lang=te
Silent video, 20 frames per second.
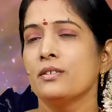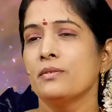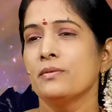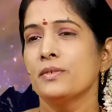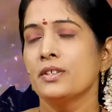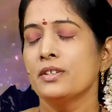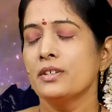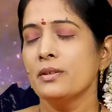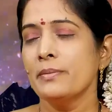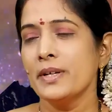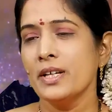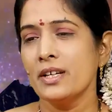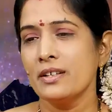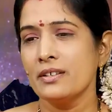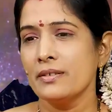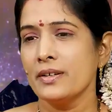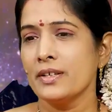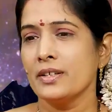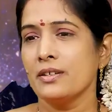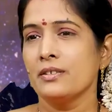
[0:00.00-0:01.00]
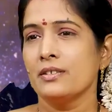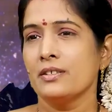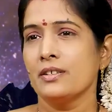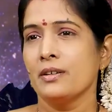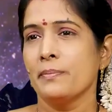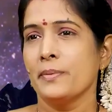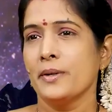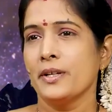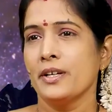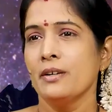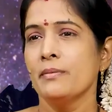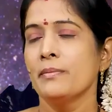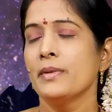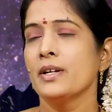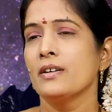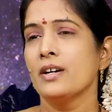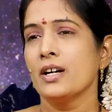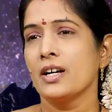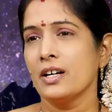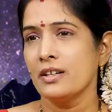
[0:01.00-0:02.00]
సో వృషభ రాశి వారికి వచ్చేప్పటికి
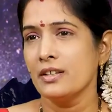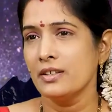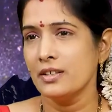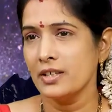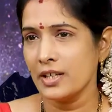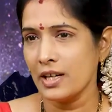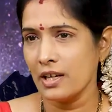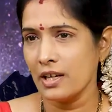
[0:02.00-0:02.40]
మనం అక్కడ నుంచి